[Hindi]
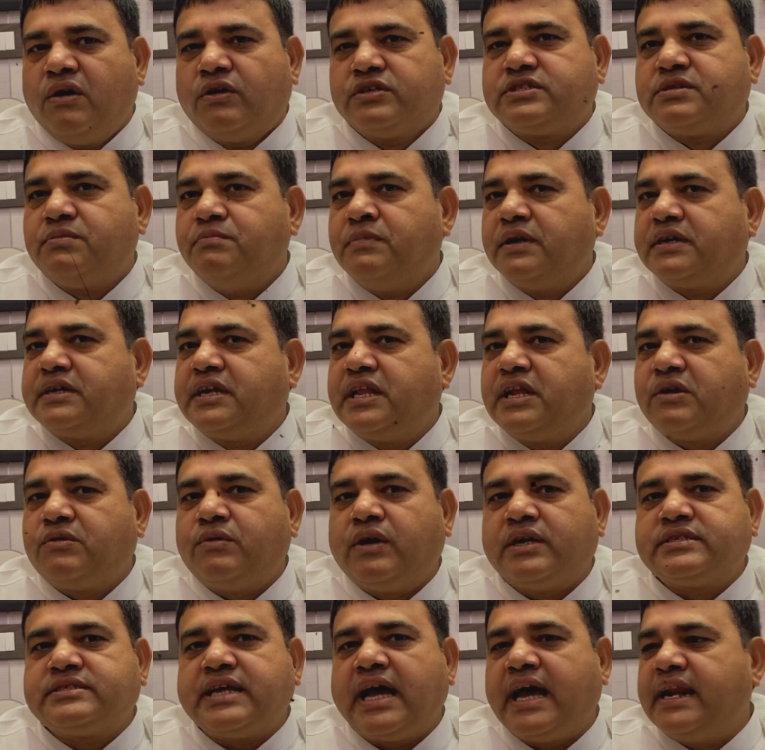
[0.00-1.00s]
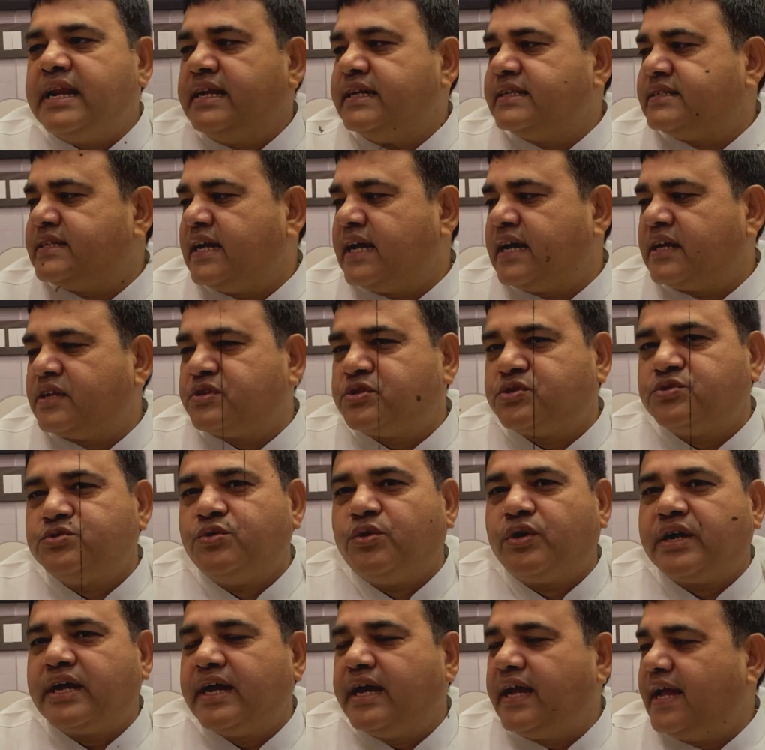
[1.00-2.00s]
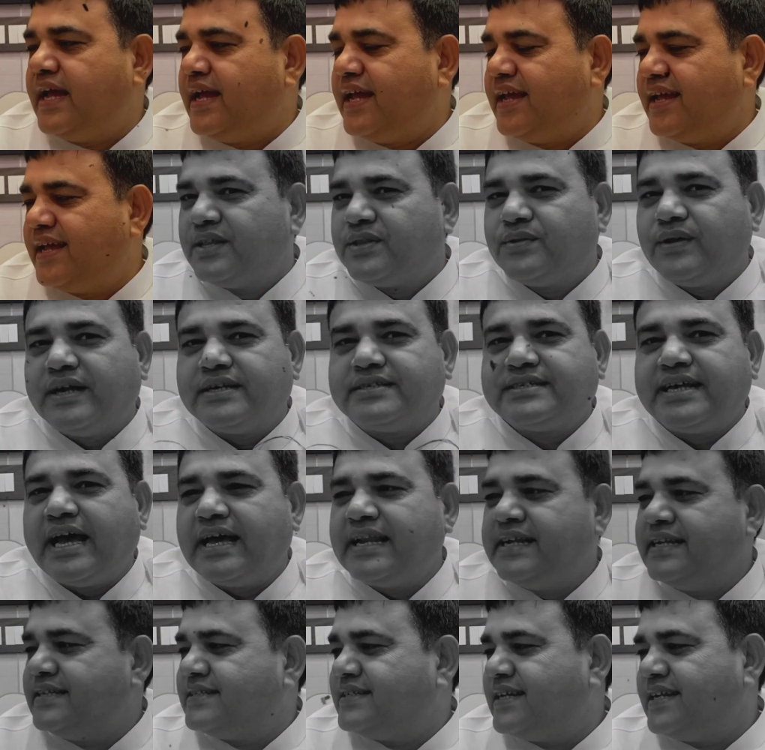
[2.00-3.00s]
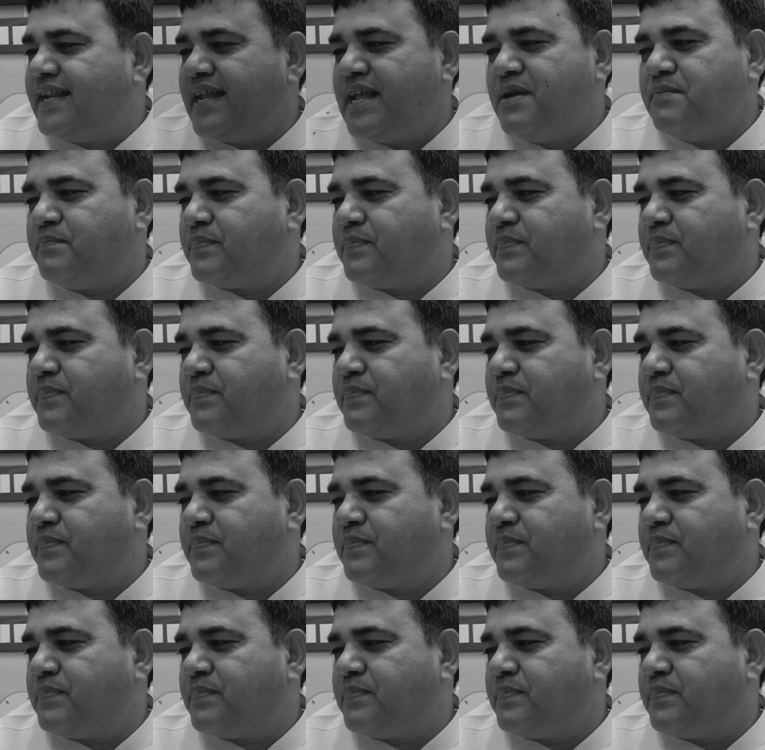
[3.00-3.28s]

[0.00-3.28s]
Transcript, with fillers: उस मिट्टी को आसानी से अगर छुओगे तो आसानी से नहीं